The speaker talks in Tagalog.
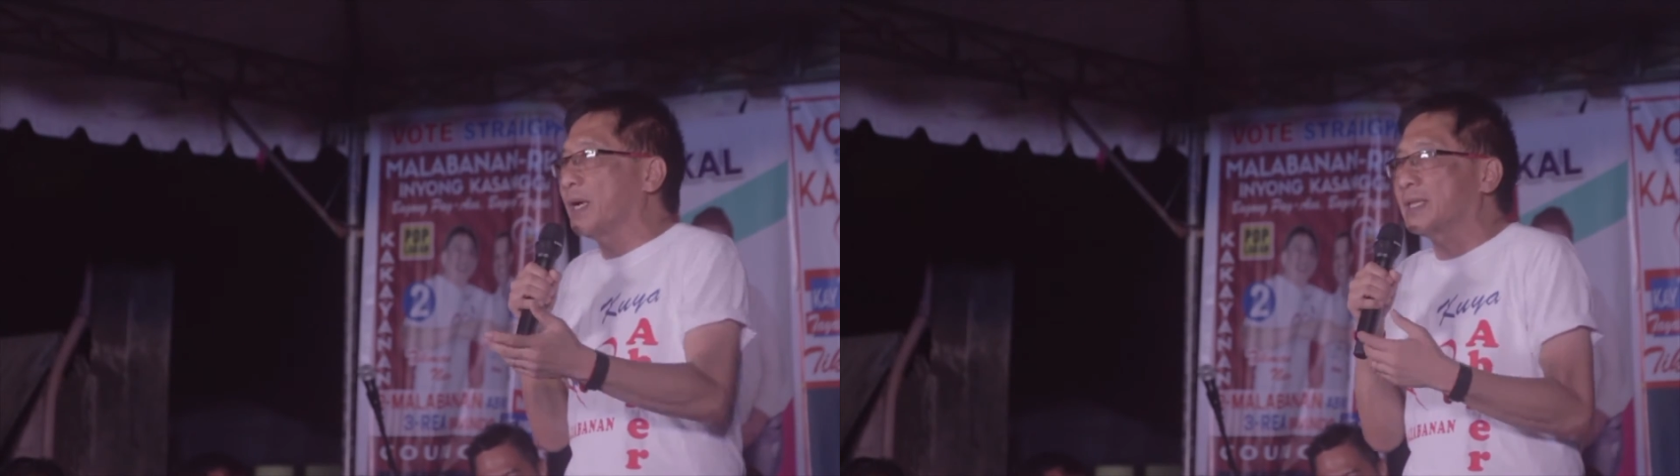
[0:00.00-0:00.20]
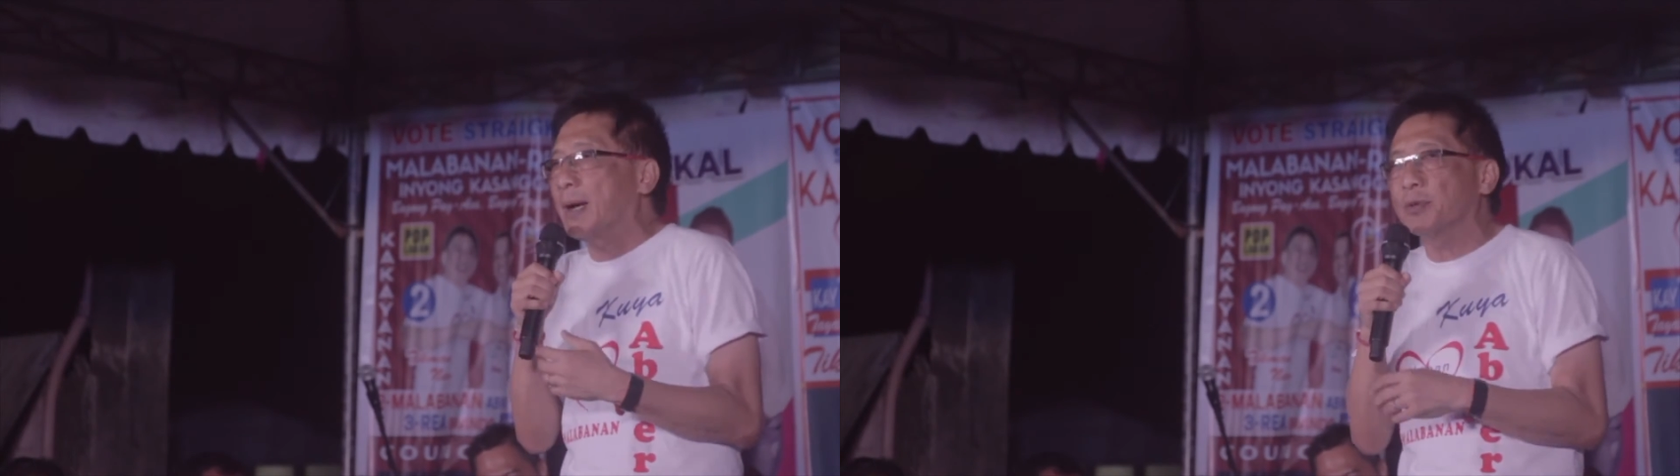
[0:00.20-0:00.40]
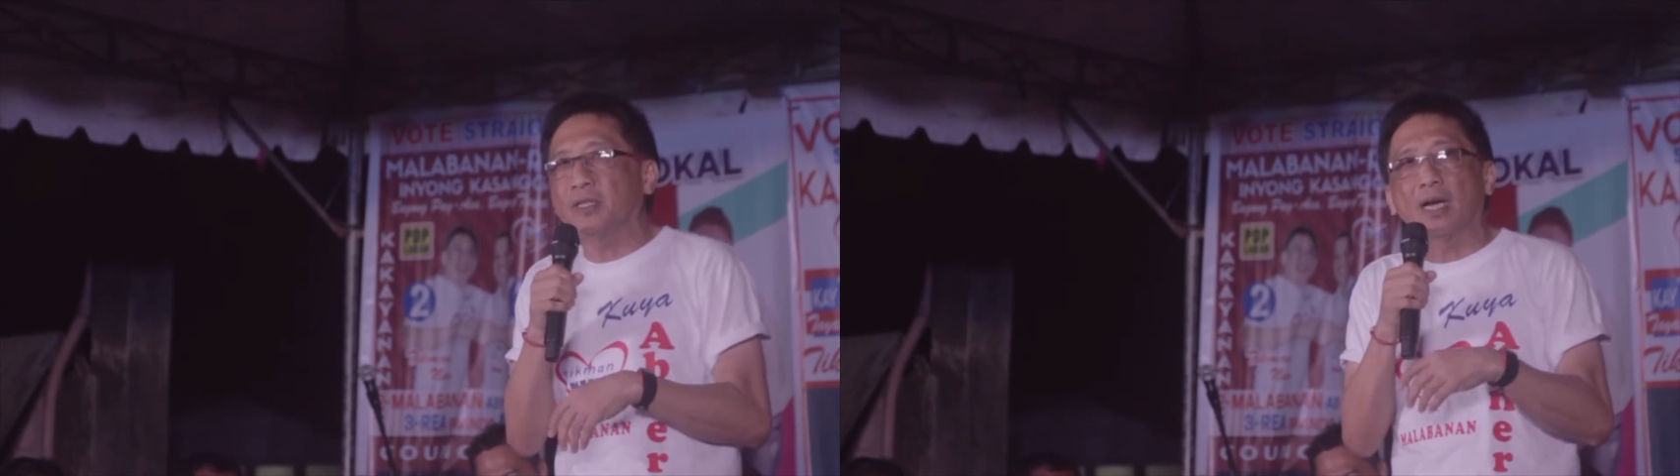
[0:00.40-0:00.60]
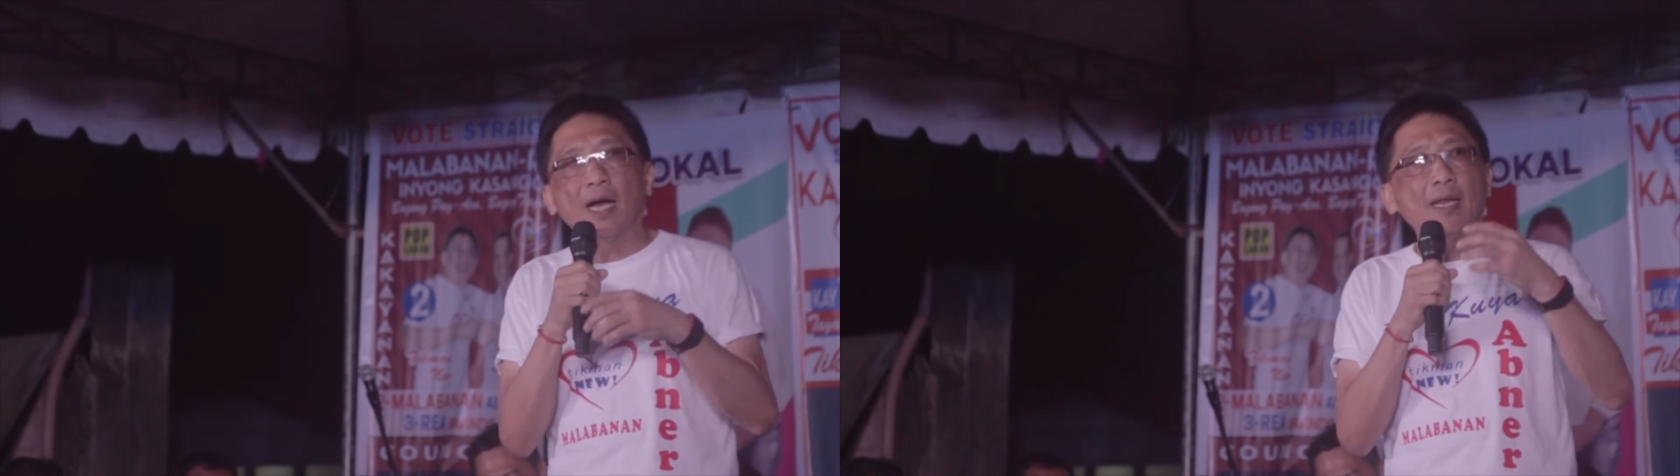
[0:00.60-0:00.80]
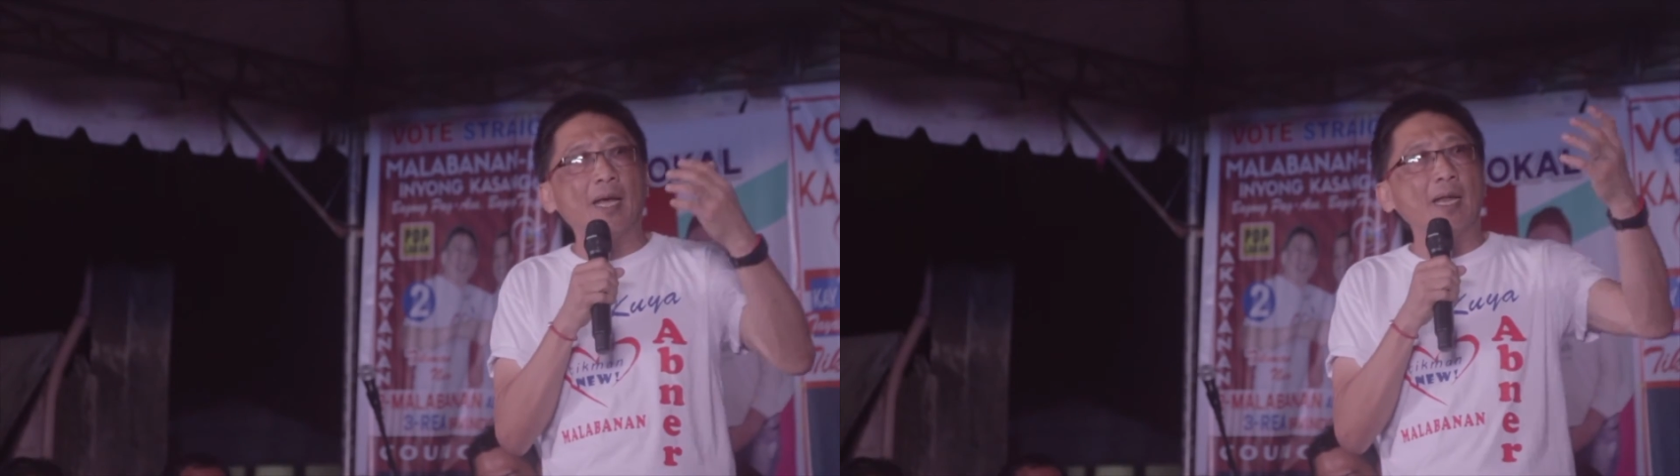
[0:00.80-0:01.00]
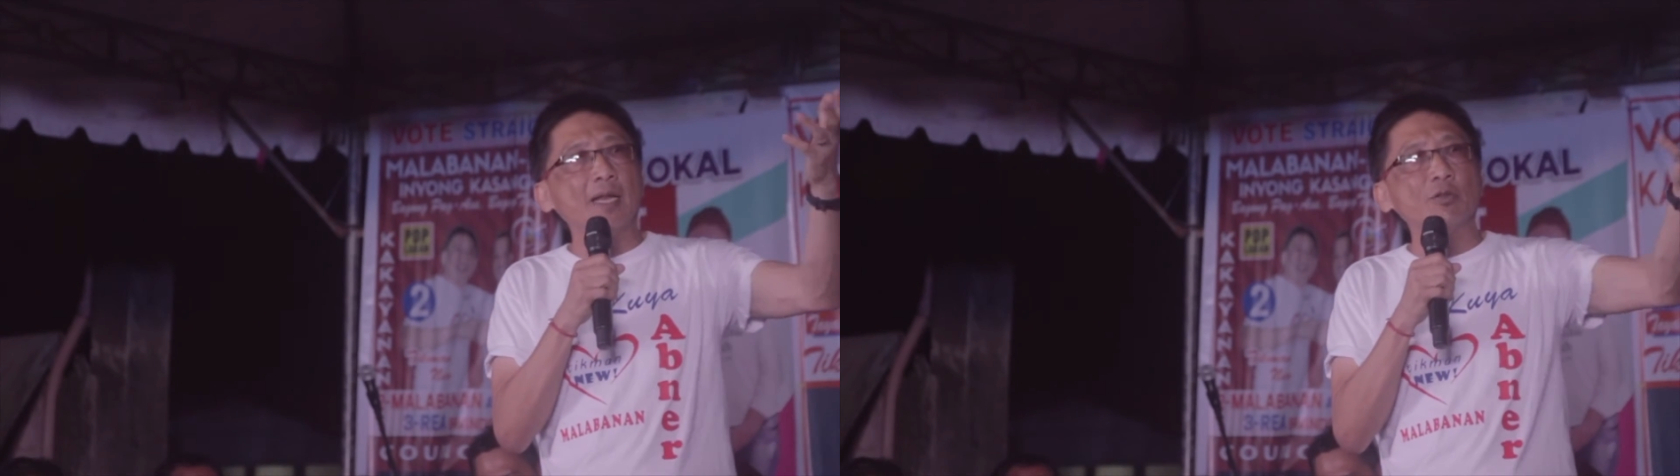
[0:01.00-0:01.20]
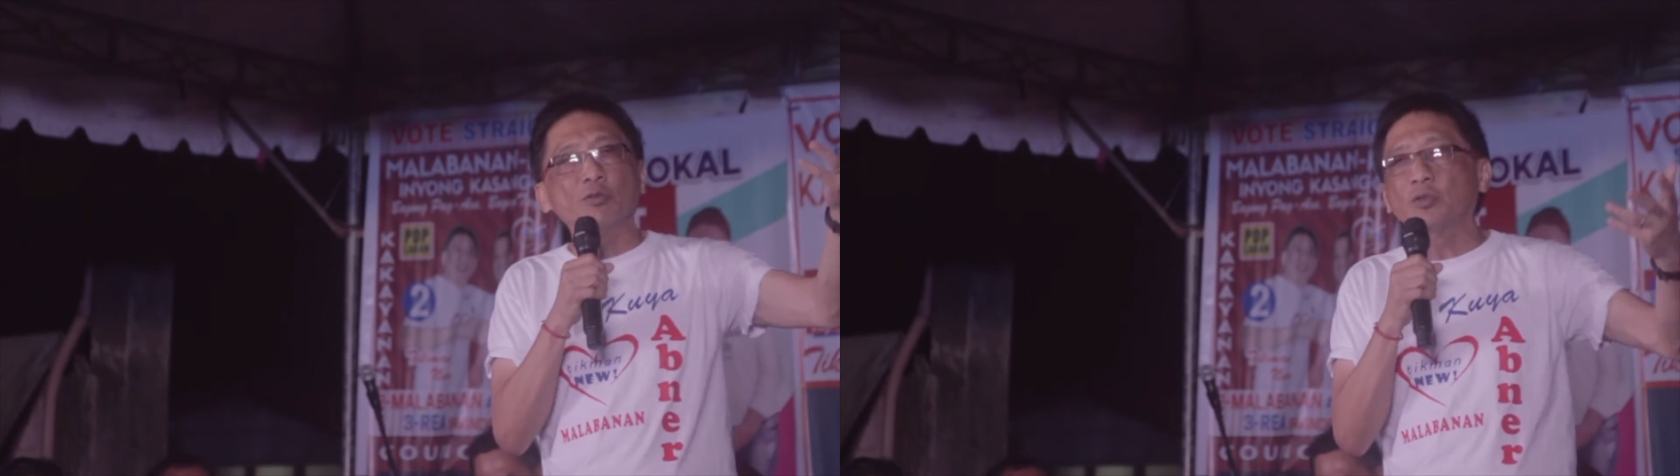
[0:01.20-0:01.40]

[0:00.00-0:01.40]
pagkatapos ng halala ng